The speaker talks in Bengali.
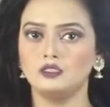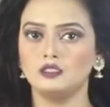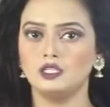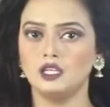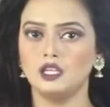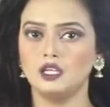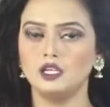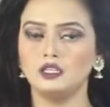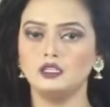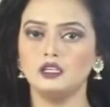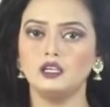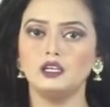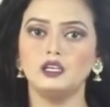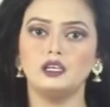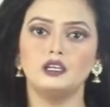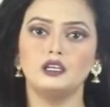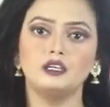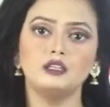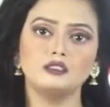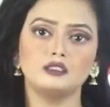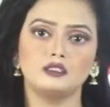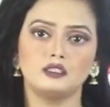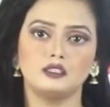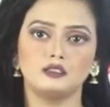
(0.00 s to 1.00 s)
সিলেটের
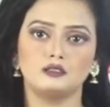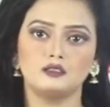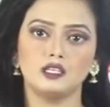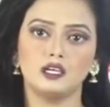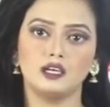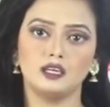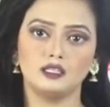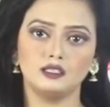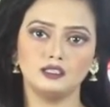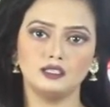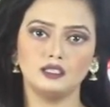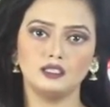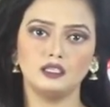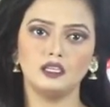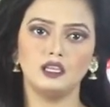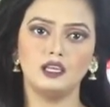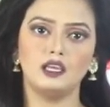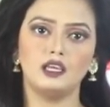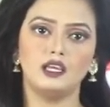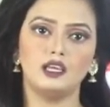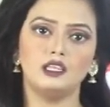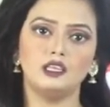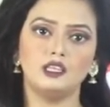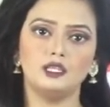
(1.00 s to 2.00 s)
ছাদকে
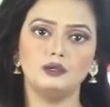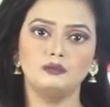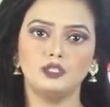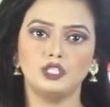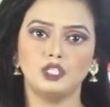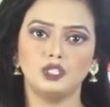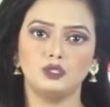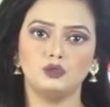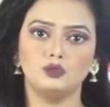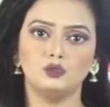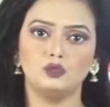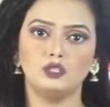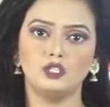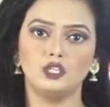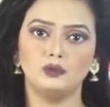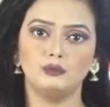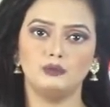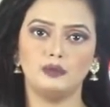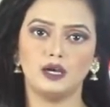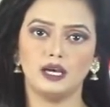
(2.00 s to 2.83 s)
এতিম শিশুদের